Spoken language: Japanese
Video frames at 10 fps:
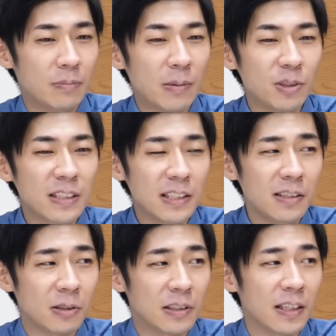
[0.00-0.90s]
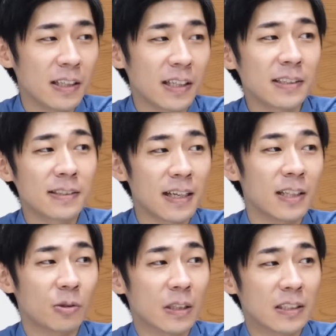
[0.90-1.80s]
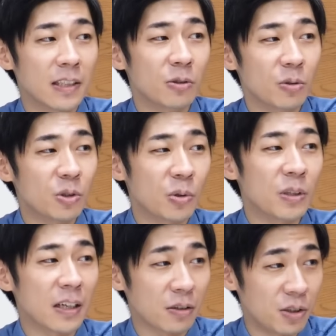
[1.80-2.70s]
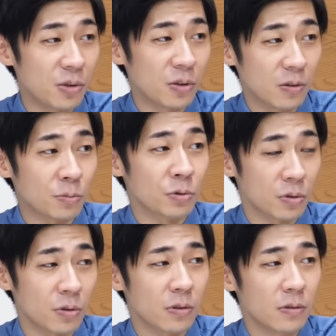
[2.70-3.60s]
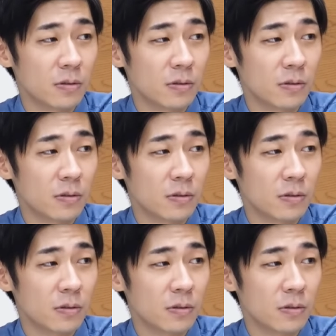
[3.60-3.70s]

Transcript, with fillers: まあ難しいですね。生活感とかちゃんと直訳しようと思うと。